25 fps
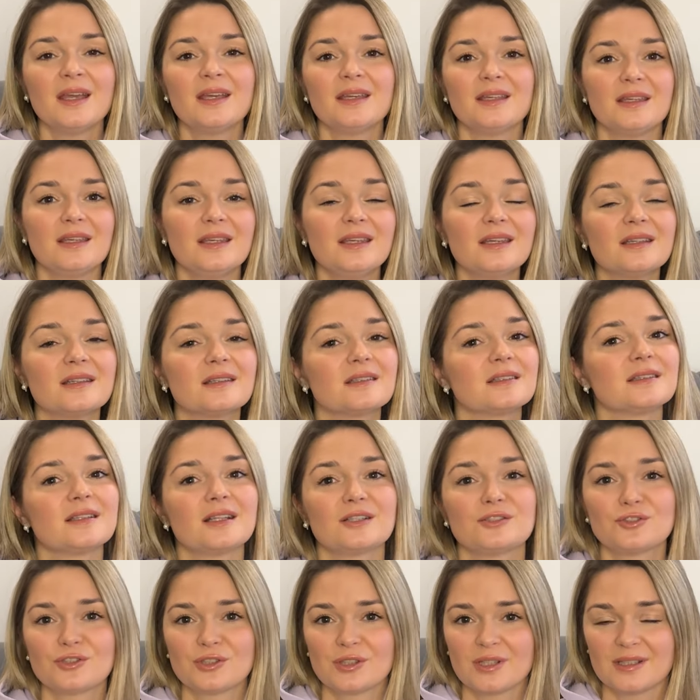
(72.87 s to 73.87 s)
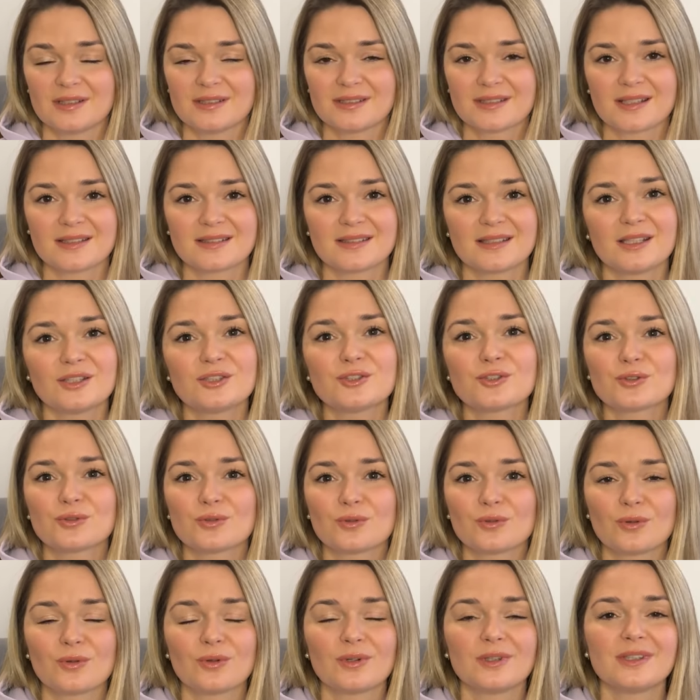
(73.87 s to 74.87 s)
И должна сказать,
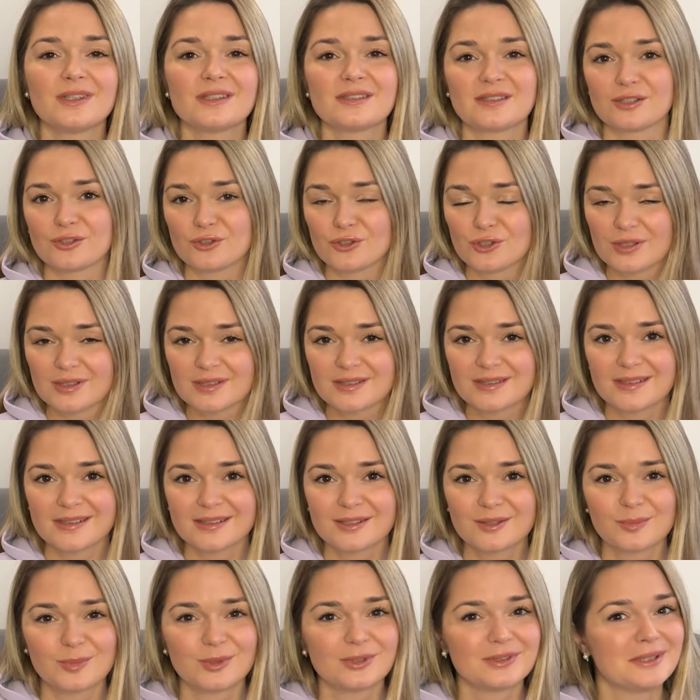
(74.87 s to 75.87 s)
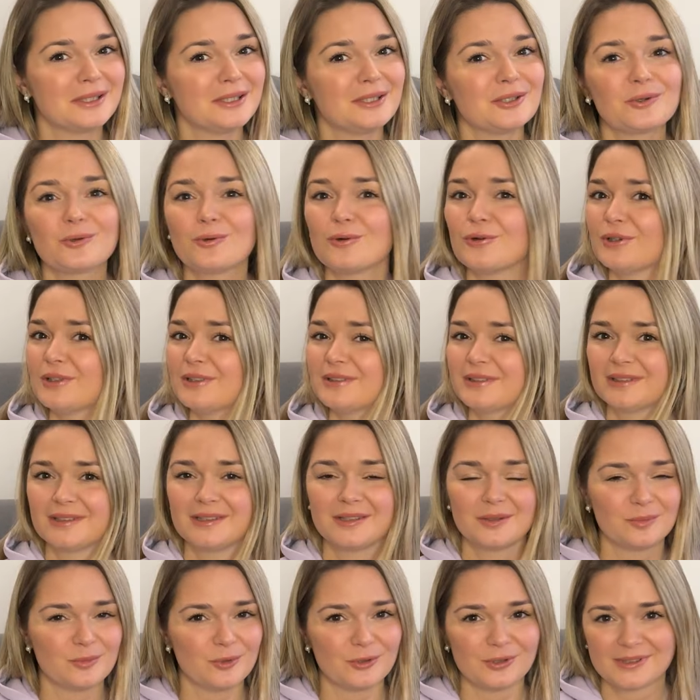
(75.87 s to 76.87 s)
что, если честно, это был далеко
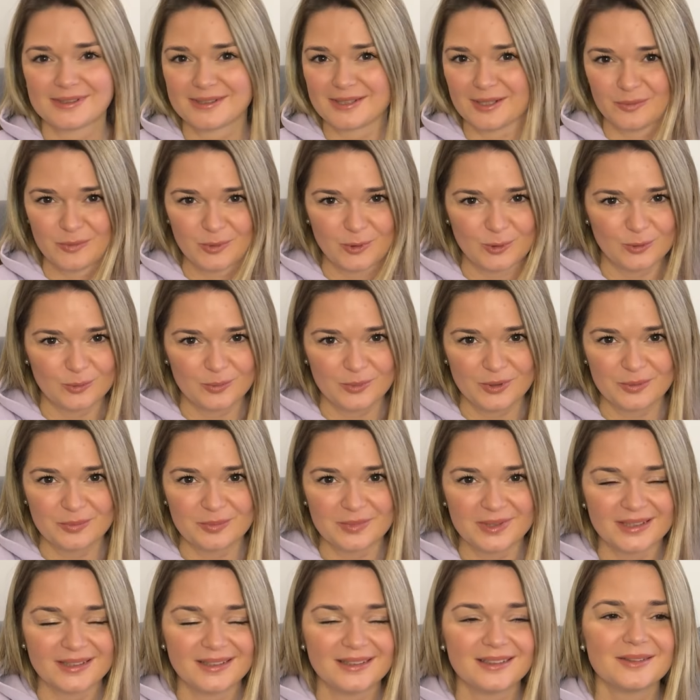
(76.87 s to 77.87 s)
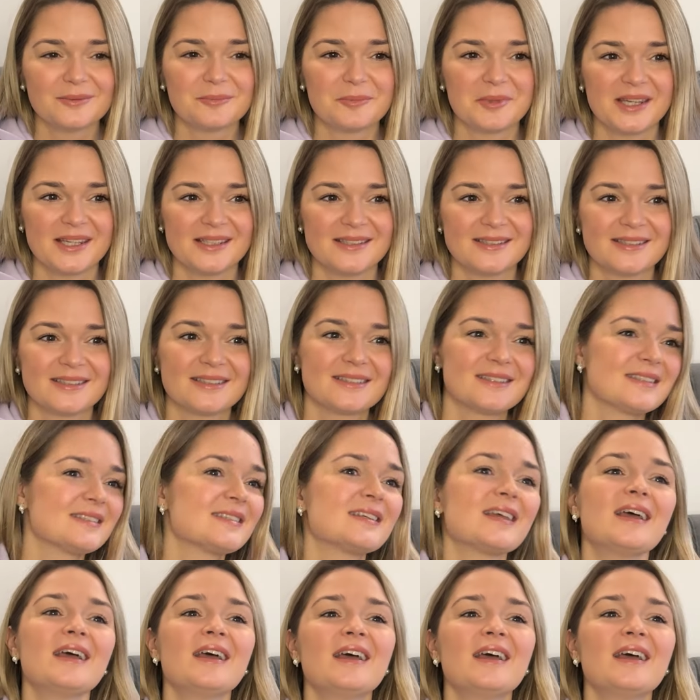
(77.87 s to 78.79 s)
не мой самый любимый месяц.